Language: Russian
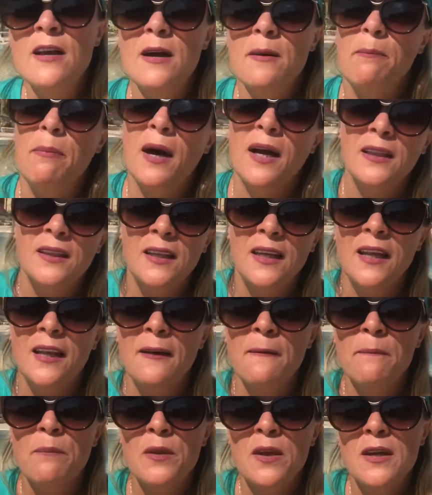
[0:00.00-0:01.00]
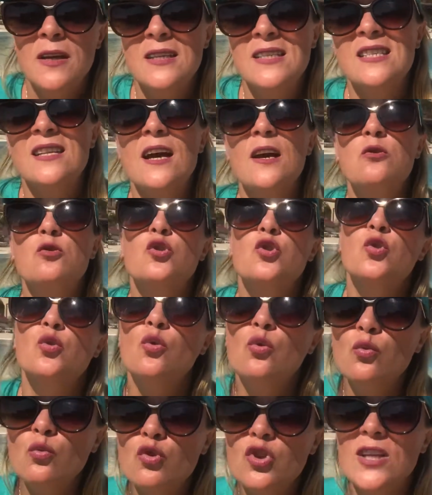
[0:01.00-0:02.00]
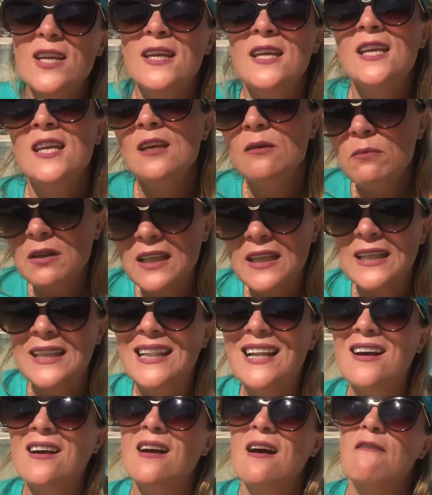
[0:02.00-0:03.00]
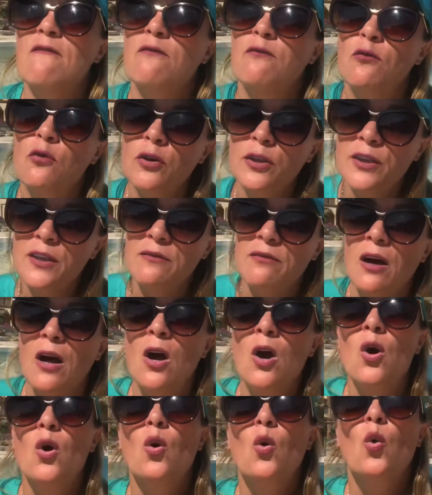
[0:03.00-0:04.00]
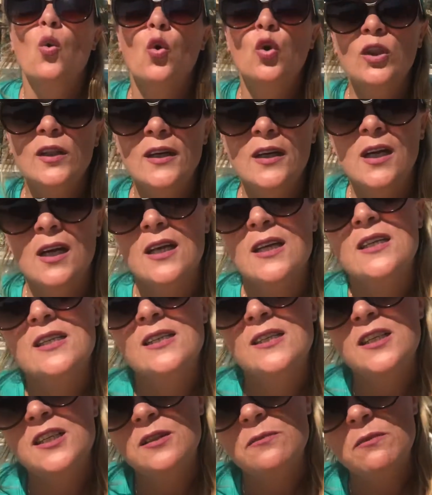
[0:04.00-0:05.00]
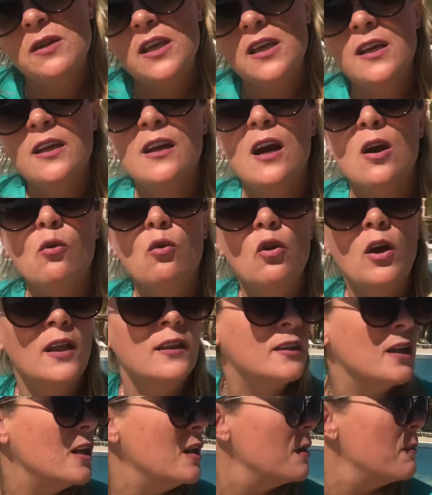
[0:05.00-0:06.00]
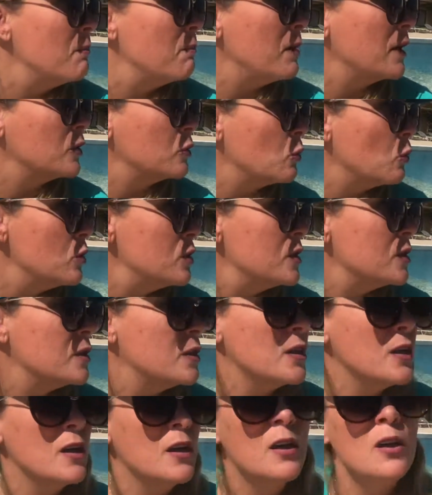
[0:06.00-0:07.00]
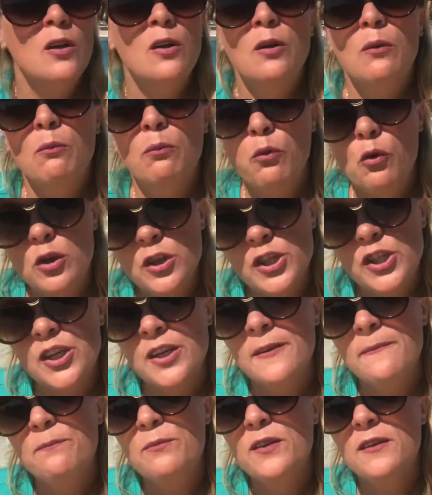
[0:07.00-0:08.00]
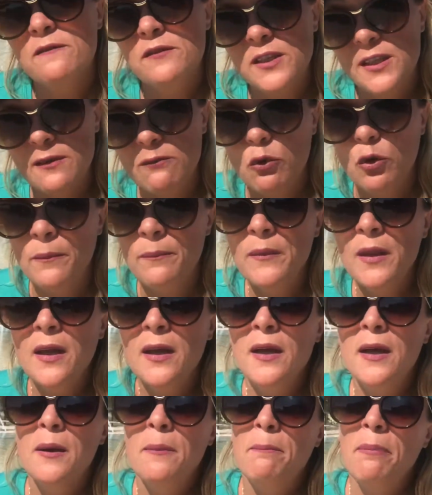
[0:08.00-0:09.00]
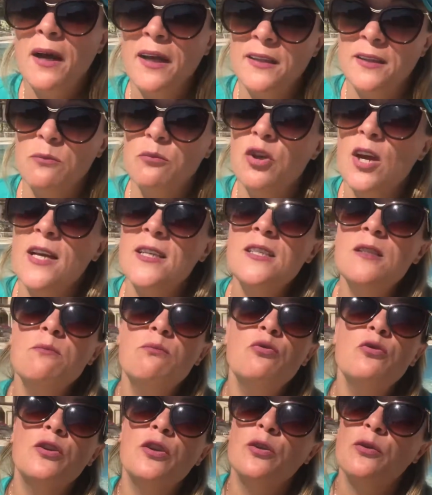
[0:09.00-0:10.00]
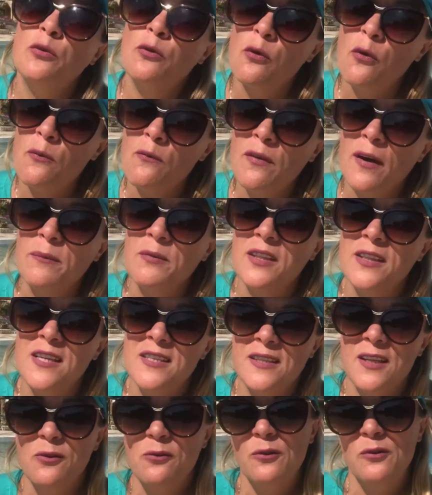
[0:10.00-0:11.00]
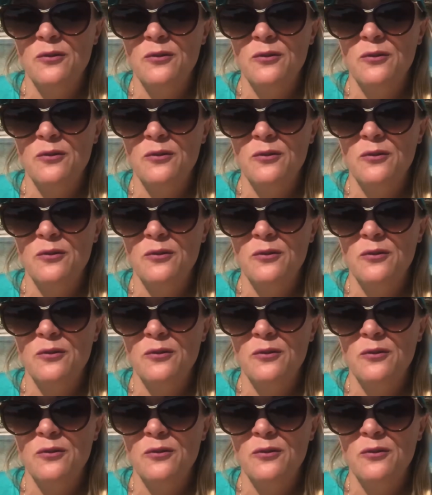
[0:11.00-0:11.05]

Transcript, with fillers: по отелям, знаю, что нужно именно для комфортного отдыха с детьми и какой отель подходит больше всего. Поэтому ни один Booking.com вам не даст такой